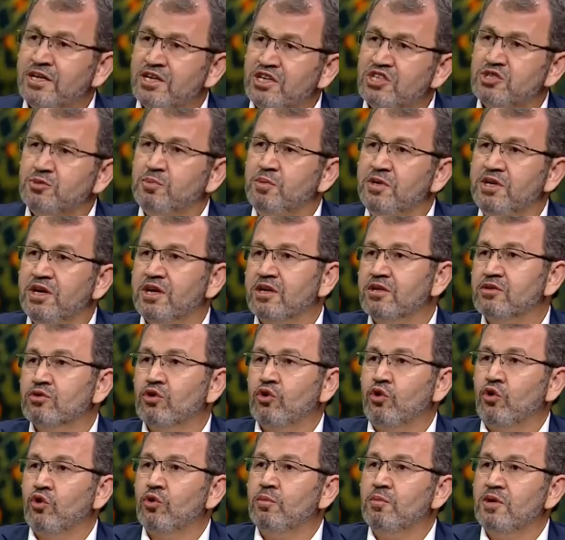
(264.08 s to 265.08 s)
hiçbir yerinde
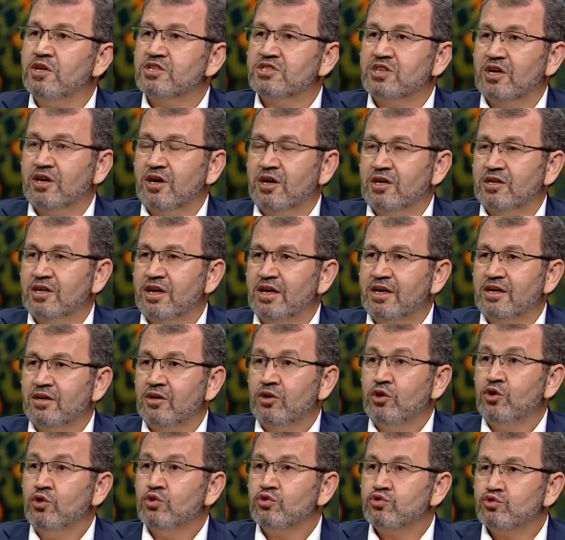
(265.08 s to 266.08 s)
olmayacak kadar
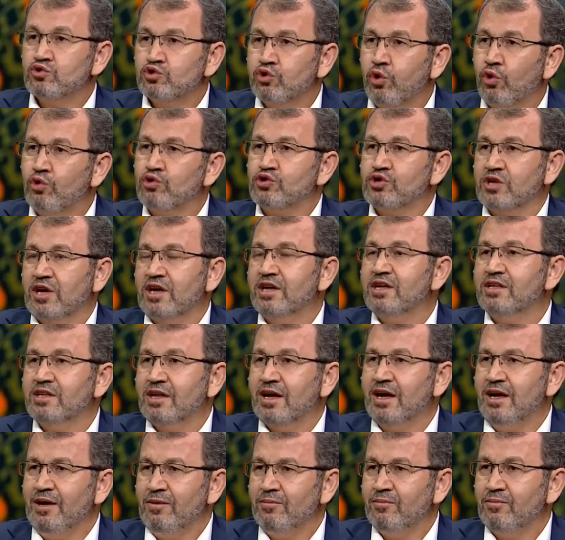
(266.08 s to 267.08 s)
çok
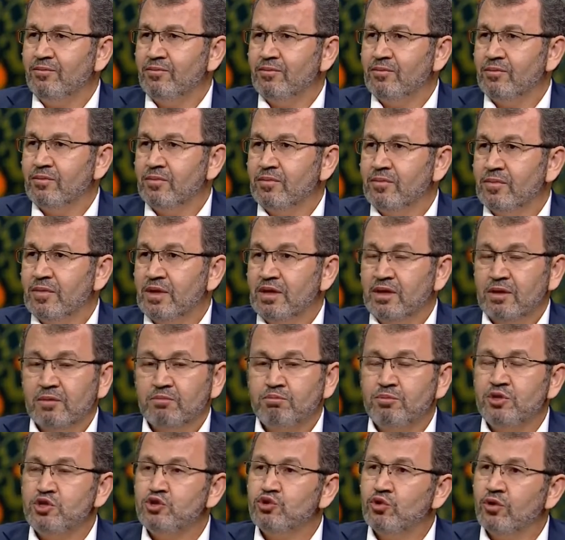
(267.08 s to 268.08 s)
sayıda
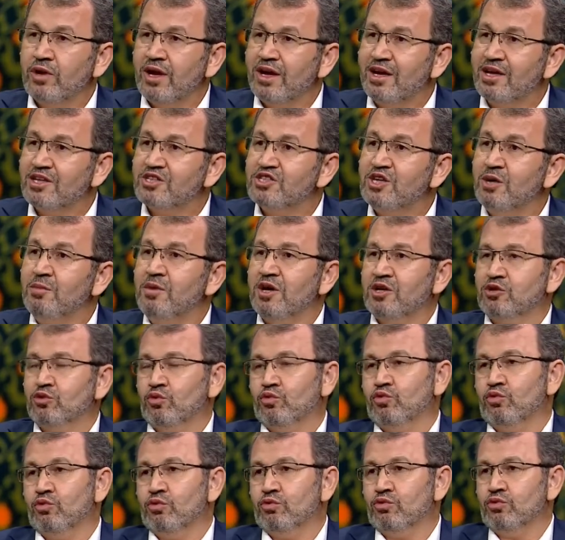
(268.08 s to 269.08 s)
misyonerlik cemiyeti
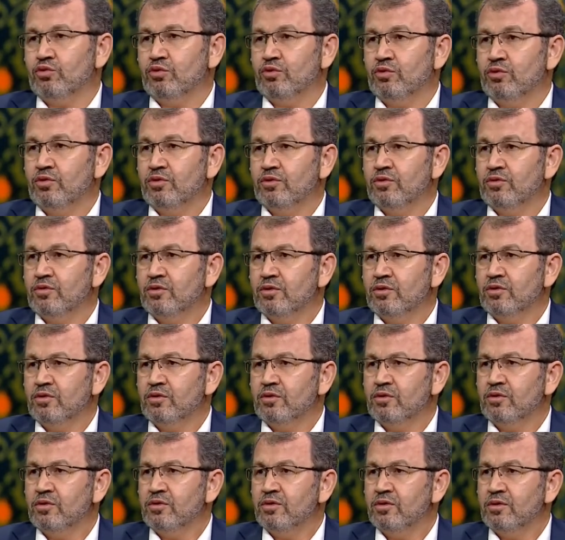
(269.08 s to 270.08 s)
kuruldu. Hocam bunların
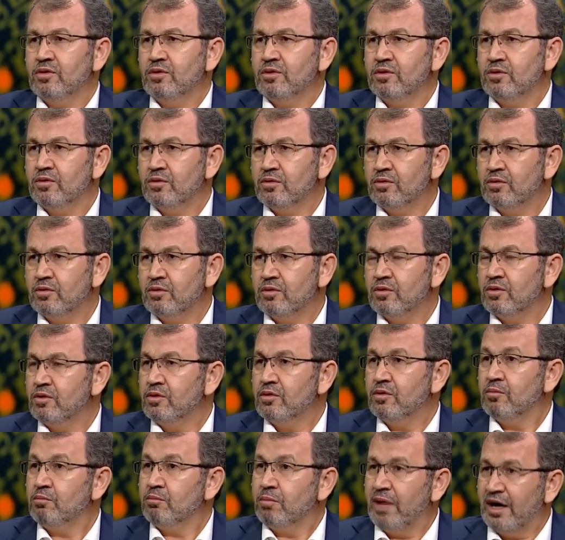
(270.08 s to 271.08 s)
tefsir çalışmalarına
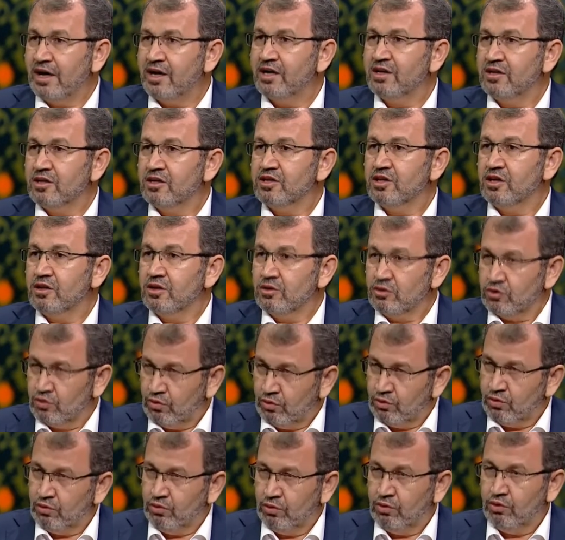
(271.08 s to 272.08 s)
yansımaları Bakın, ne? O, o,